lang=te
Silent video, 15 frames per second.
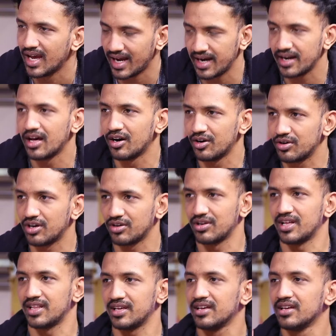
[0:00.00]
హ్యాండ్
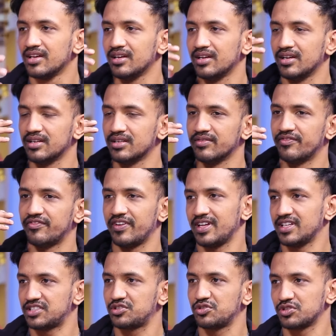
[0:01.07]
అవునవును అదే
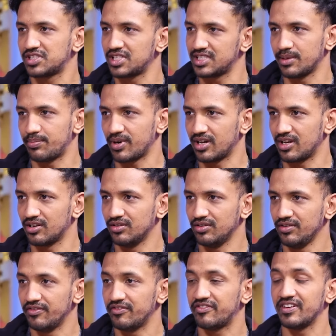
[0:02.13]
ఫేస్ చూస్తే చెప్పగలను
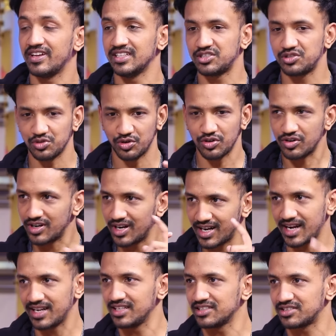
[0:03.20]
ఫేస్ చూడకుండా
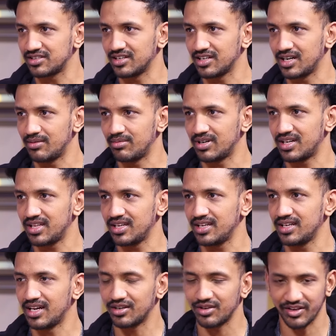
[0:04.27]
ట్రై చేస్తున్నాం కాబట్టి
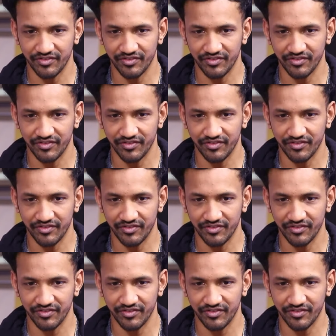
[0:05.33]
నాకు